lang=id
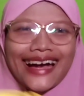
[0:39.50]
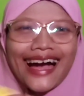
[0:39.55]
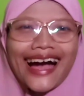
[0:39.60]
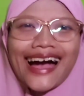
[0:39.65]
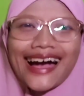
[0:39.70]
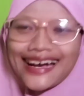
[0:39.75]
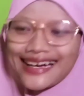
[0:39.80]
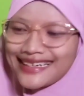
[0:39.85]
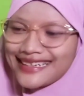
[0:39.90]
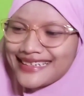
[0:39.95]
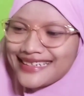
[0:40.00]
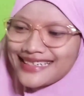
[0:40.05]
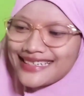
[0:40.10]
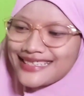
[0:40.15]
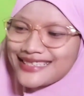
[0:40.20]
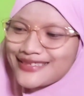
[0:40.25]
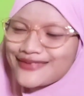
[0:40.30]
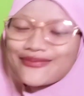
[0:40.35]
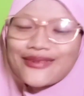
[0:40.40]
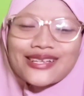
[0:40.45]
ha, ini
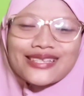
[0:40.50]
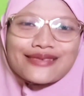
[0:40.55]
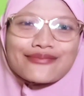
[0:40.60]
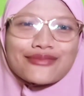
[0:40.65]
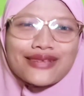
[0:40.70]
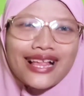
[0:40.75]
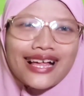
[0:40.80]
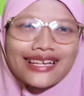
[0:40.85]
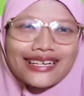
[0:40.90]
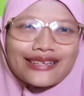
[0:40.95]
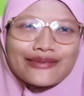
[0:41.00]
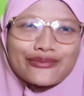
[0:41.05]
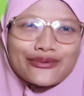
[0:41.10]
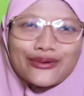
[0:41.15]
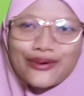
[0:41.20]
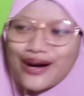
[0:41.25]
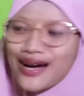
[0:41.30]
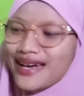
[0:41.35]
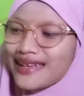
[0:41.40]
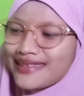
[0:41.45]
cuma 9
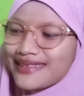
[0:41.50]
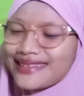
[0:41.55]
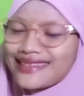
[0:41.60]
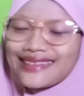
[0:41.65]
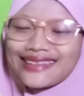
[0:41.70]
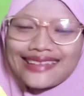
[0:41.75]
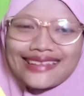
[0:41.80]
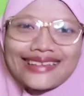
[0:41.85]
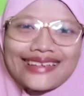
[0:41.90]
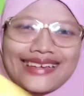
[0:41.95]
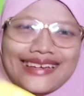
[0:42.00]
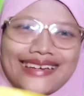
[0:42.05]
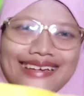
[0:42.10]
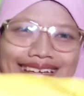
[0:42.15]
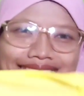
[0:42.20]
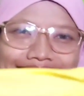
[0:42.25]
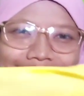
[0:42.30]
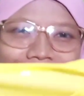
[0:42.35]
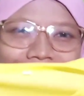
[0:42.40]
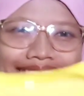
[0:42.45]
ribuan
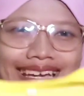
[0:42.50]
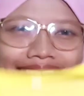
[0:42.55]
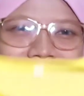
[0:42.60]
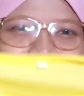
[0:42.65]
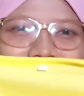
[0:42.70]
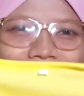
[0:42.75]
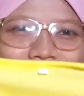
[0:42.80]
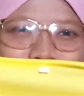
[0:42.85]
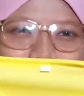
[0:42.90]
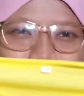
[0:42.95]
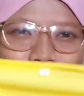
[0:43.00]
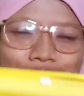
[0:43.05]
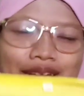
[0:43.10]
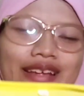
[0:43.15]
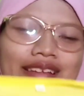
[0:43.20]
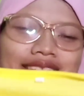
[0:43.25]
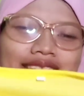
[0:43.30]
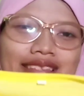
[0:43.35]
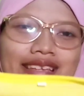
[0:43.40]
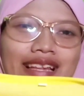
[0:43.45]
kayak gini bun
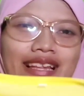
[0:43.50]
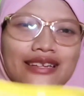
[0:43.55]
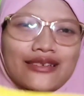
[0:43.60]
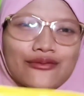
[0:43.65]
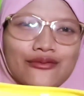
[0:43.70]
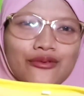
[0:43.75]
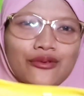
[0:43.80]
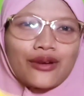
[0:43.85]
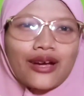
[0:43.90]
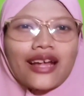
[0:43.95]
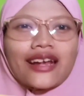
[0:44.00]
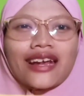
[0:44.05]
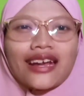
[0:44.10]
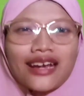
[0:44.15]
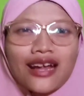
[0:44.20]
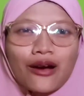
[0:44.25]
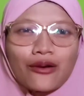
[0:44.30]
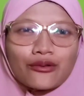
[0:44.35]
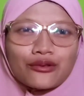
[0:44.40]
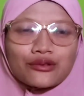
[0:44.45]
setelan gunung kan
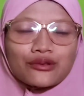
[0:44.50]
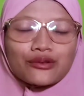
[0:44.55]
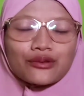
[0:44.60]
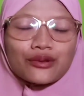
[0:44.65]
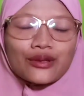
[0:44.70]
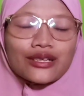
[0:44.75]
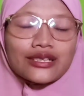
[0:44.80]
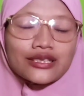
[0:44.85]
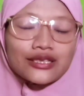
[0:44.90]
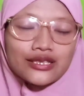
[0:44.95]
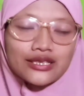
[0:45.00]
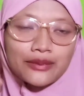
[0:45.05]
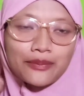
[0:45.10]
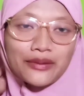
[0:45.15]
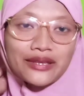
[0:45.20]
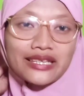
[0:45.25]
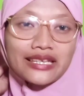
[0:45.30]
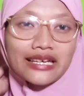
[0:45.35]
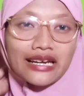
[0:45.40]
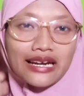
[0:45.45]
anakku tuh
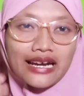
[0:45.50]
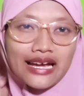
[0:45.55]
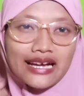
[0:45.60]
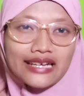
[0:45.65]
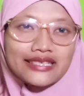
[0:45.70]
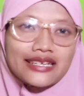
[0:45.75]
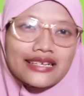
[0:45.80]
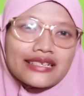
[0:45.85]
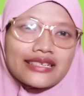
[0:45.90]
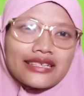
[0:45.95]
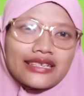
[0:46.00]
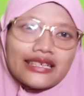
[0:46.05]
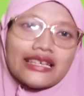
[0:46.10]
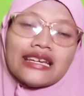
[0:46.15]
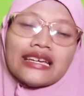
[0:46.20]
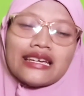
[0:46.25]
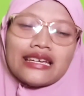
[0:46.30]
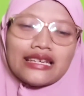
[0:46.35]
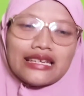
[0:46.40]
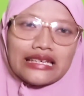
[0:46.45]
cepet gerah jadi
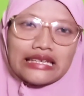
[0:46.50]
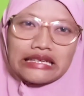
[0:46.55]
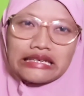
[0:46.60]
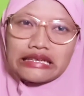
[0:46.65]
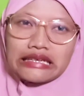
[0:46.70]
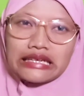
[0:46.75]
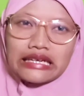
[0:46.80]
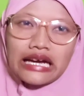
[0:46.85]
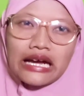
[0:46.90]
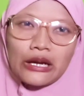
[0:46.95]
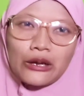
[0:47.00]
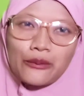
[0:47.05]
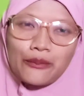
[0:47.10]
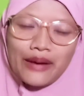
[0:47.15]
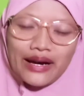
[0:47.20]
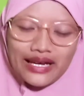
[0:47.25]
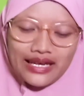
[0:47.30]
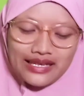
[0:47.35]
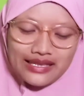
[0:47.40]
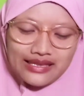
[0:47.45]
kalau
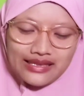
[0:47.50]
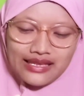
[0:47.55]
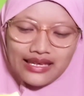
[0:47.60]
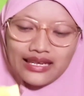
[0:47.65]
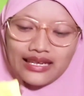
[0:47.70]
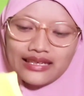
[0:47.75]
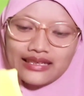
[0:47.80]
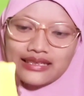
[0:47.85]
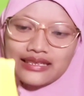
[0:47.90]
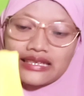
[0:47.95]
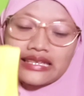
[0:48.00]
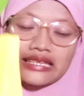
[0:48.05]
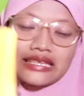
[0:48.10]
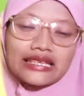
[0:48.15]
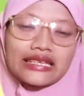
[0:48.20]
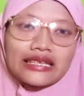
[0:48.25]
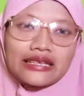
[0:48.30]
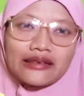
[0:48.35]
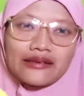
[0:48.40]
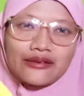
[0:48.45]
pakai setelan
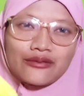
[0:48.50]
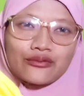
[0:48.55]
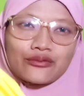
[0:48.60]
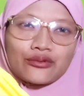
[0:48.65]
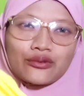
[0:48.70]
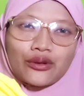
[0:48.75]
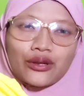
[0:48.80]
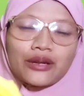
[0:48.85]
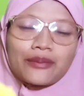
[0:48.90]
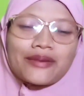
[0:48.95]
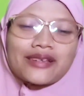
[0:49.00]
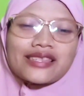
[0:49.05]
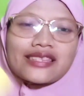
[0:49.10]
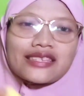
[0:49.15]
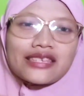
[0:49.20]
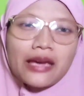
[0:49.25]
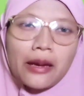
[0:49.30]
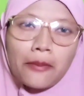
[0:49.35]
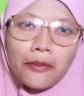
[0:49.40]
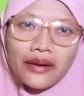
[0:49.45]
ini kuntung ini
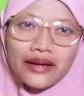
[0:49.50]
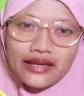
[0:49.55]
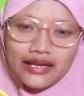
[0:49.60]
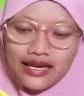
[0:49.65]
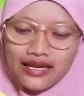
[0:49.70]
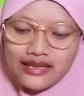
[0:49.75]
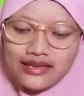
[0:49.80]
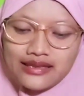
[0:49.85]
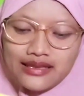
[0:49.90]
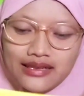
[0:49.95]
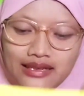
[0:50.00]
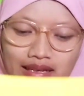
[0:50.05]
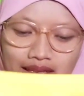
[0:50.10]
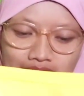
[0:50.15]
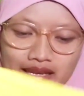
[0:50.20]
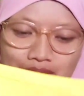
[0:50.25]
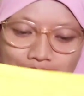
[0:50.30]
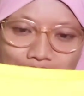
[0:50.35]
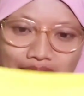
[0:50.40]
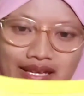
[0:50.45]
pasti nyaman kan
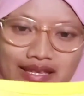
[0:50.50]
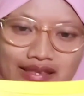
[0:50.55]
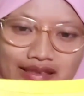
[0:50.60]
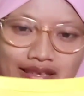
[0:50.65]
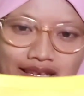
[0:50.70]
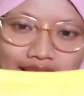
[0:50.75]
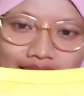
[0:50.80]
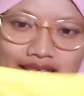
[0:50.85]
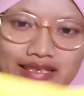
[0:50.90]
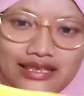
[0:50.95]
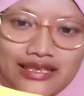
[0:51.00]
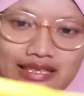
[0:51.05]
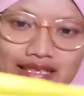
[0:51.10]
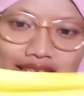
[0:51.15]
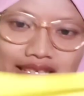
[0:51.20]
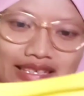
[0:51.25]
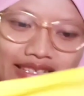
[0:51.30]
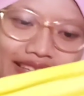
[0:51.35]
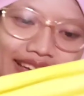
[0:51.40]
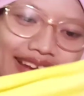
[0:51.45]
senangnya pakai setelan
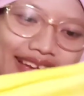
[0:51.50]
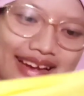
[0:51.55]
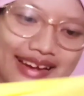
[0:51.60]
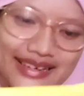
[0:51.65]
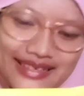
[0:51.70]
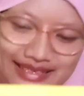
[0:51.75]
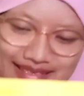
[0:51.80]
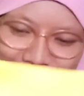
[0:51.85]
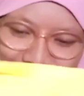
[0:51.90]
ini dan